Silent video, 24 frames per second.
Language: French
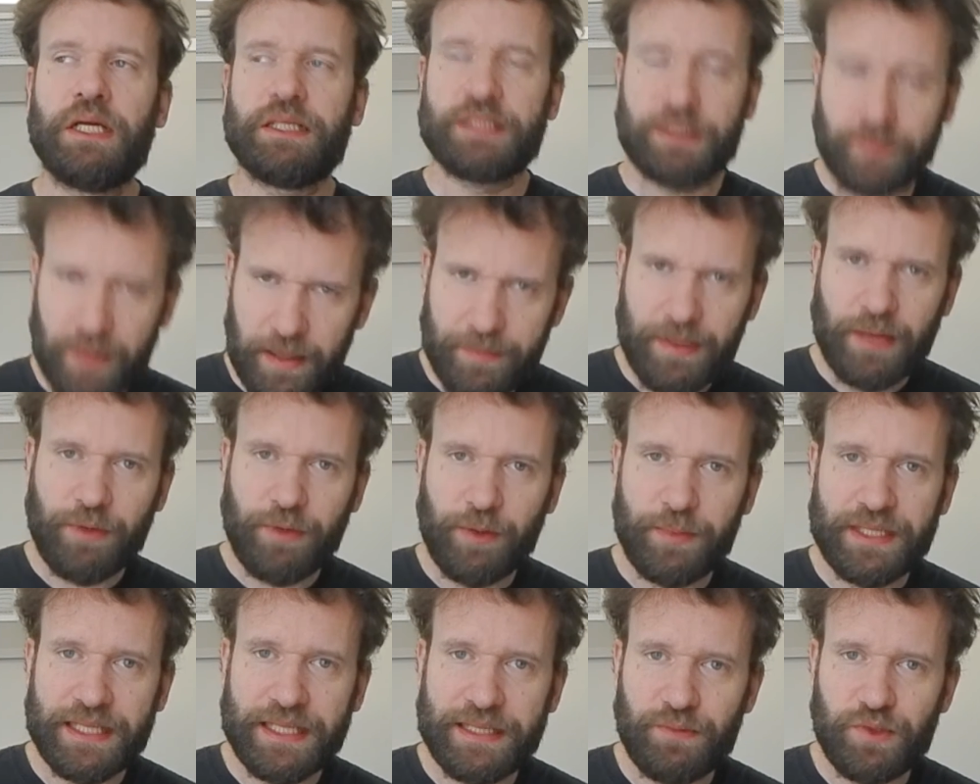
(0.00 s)
J'aimerais bien me
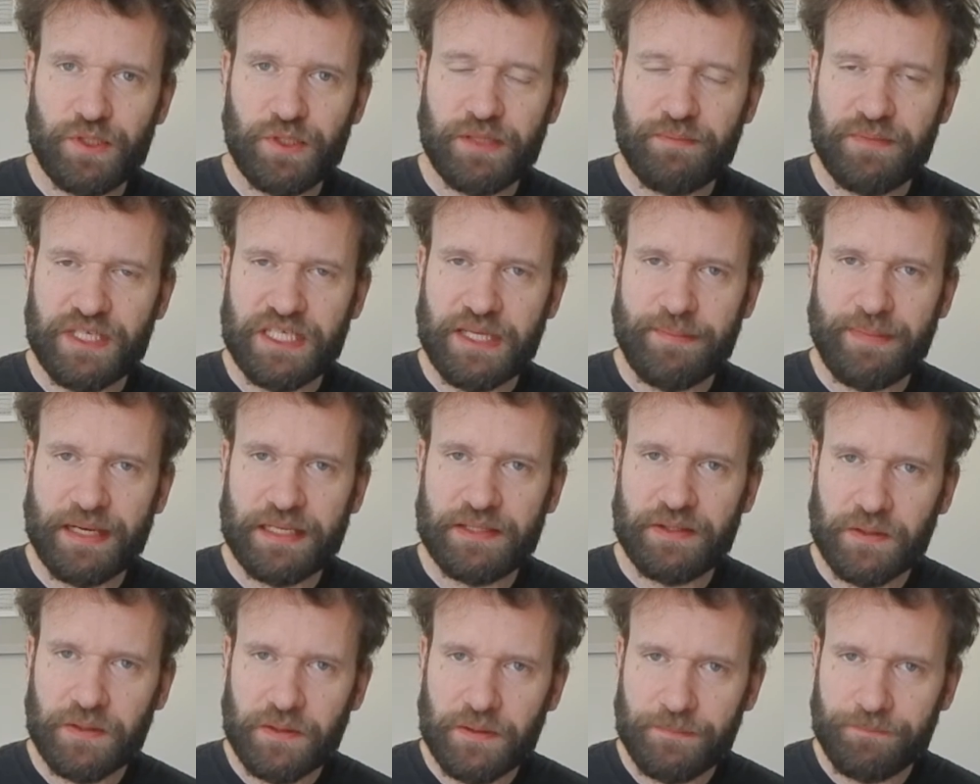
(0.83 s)
remettre à la musique, mais j'ai pas
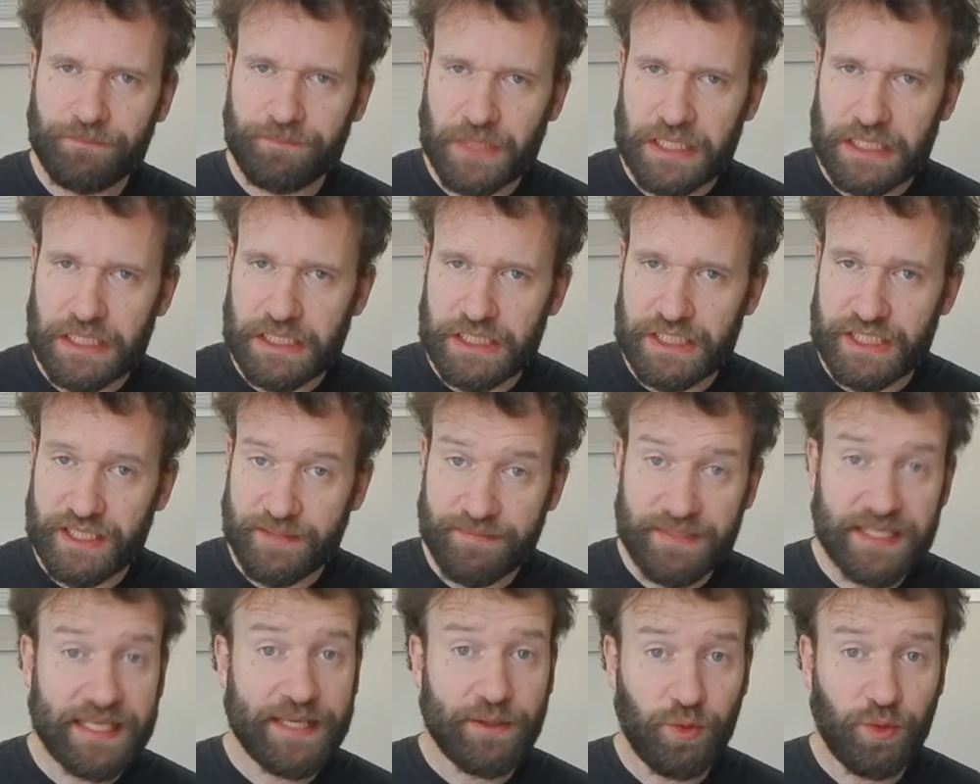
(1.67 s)
le temps. j'ai
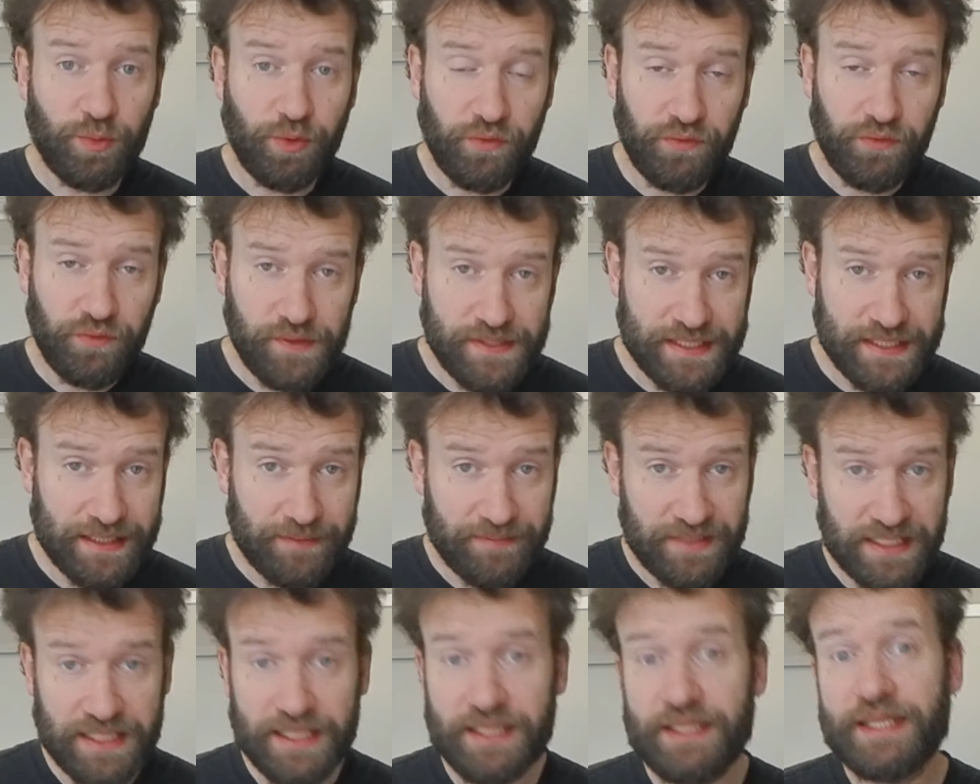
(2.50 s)
un petit cadeau pour vous, c'est
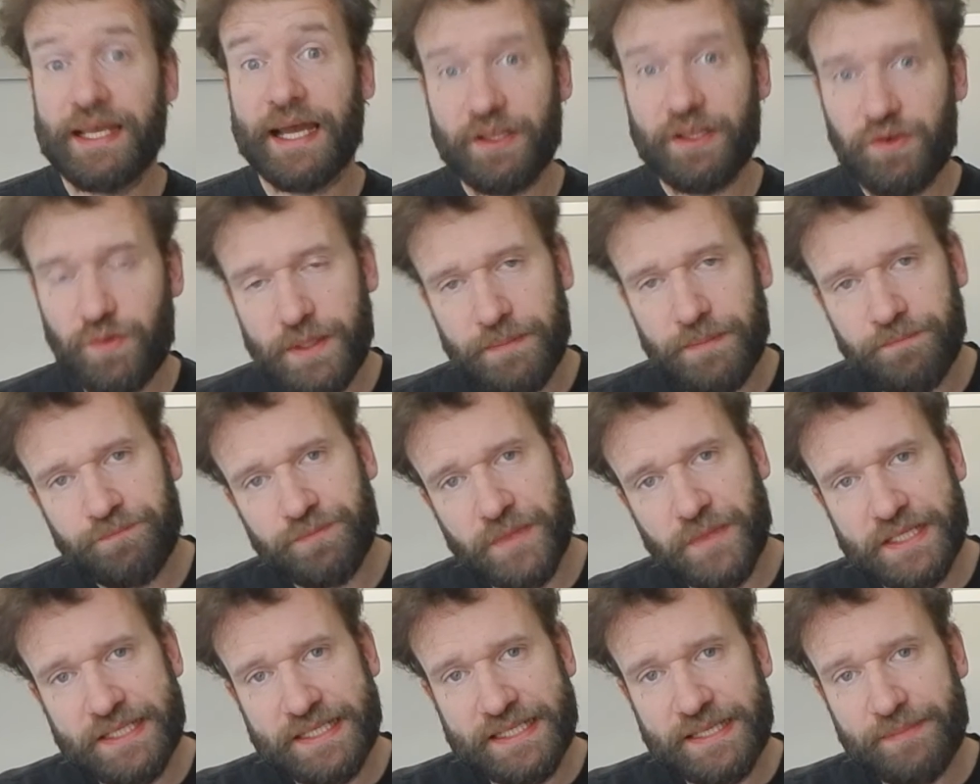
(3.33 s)
un petit guide gratuit
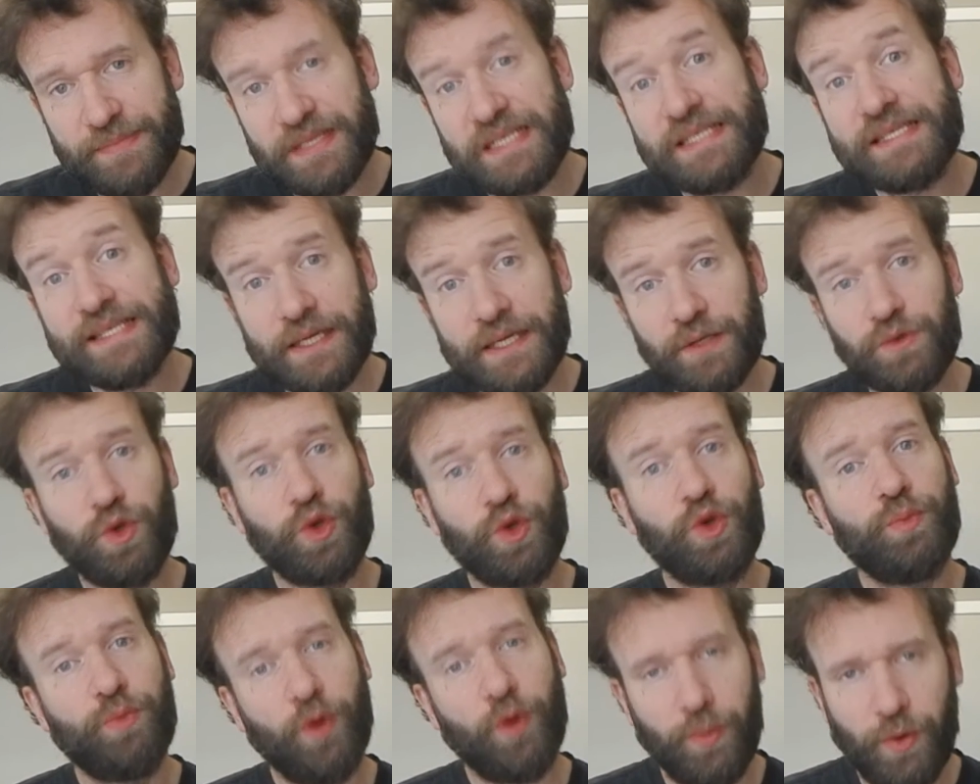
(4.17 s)
ça s'appelle 5
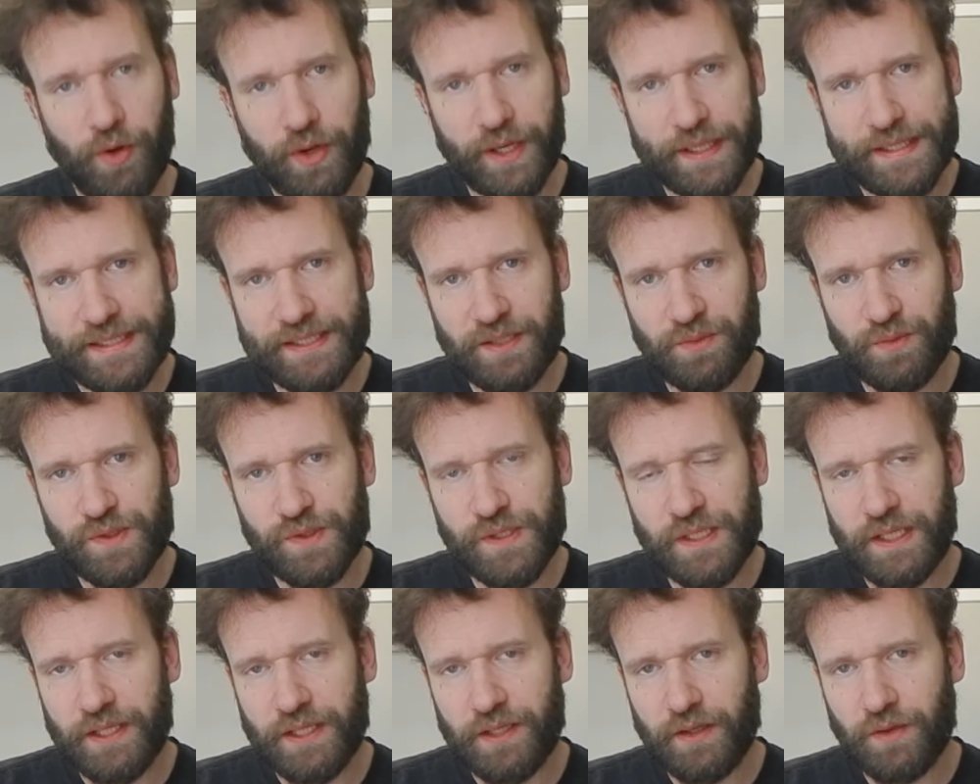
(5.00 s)
trucs pour progresser en
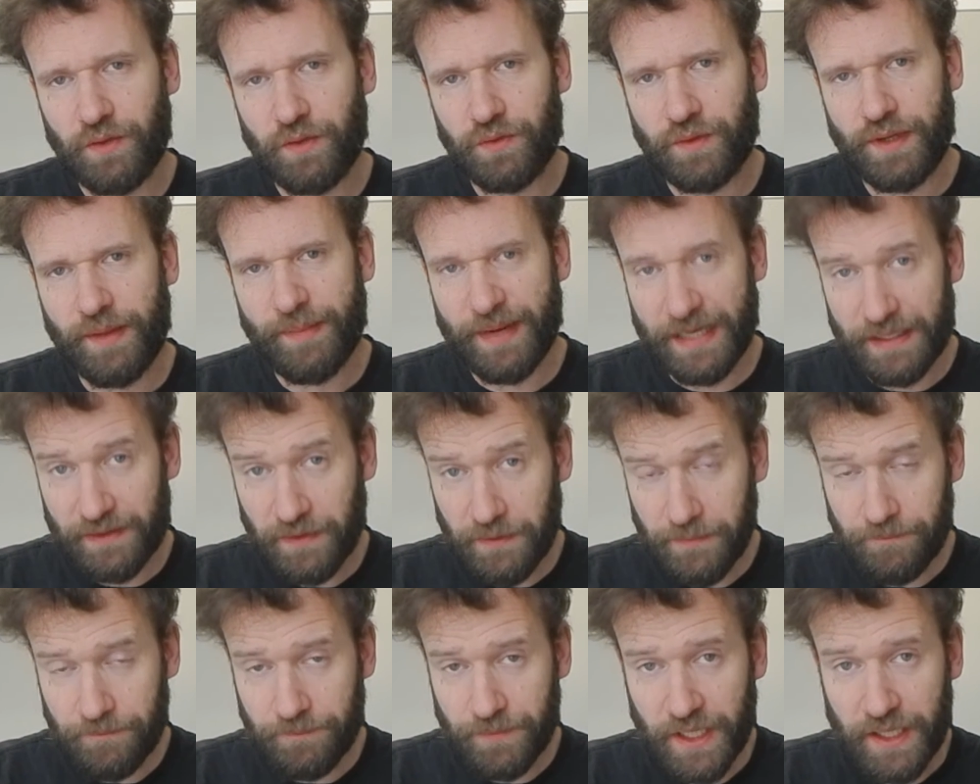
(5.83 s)
musique quand on n'a pas le
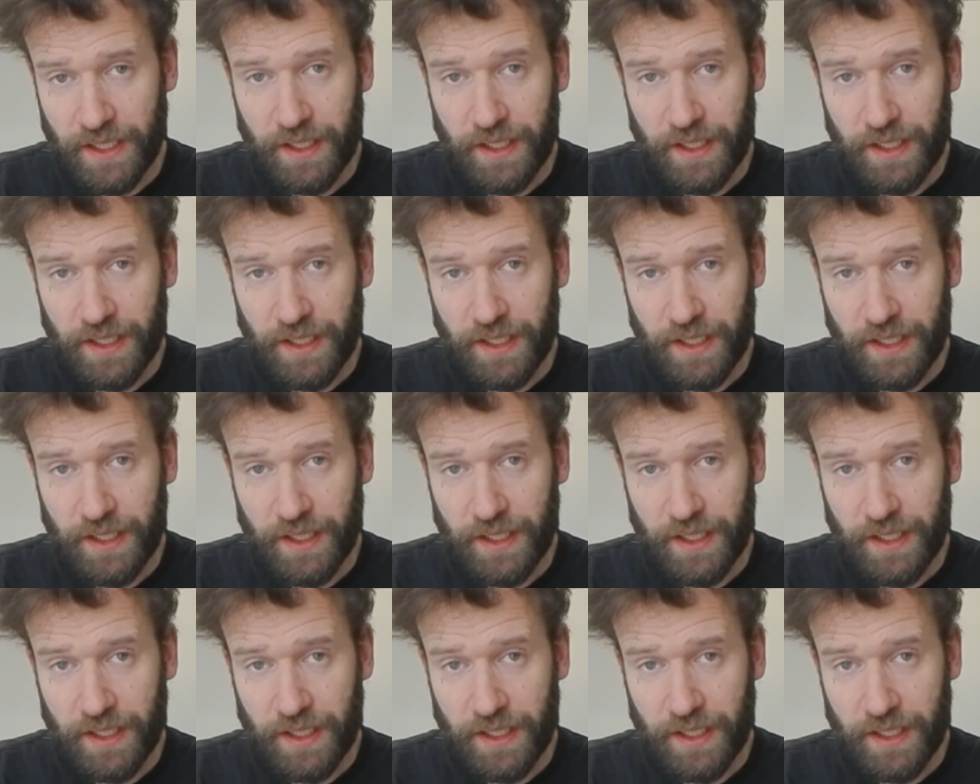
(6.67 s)
temps.